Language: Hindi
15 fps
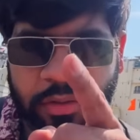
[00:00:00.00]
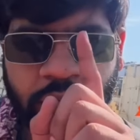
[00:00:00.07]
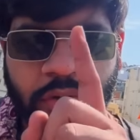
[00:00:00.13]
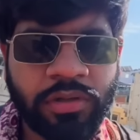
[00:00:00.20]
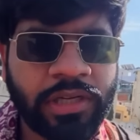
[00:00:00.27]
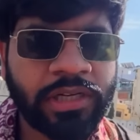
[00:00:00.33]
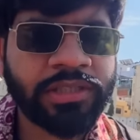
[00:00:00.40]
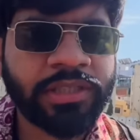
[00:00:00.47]
दो
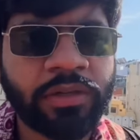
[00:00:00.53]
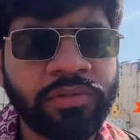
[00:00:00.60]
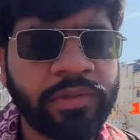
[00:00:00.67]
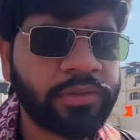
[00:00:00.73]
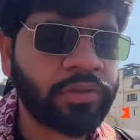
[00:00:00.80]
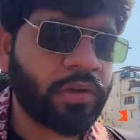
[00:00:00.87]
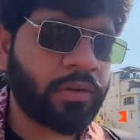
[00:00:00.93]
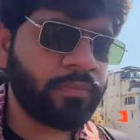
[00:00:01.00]
हजार
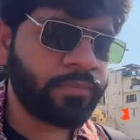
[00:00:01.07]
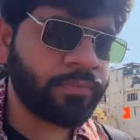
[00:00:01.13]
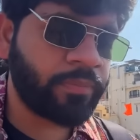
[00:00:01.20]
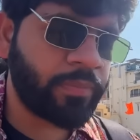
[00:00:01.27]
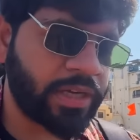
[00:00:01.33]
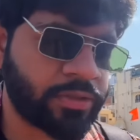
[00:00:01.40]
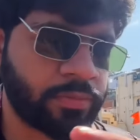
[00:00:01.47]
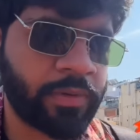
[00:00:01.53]
चौबीस को
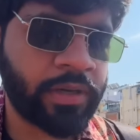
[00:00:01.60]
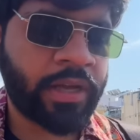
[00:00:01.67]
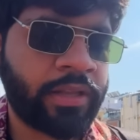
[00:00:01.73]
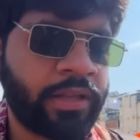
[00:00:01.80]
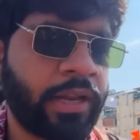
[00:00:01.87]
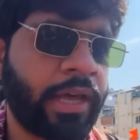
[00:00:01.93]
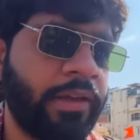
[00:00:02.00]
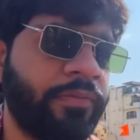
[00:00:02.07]
बेस्ट बना दें
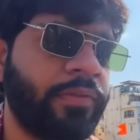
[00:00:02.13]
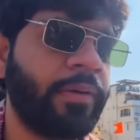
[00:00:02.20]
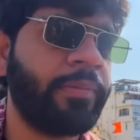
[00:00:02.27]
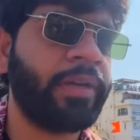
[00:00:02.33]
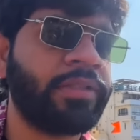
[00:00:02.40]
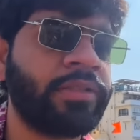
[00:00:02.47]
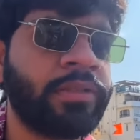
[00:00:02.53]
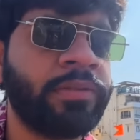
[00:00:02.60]
लाइफ का
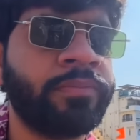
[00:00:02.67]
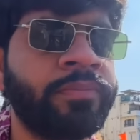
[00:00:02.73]
बेस्ट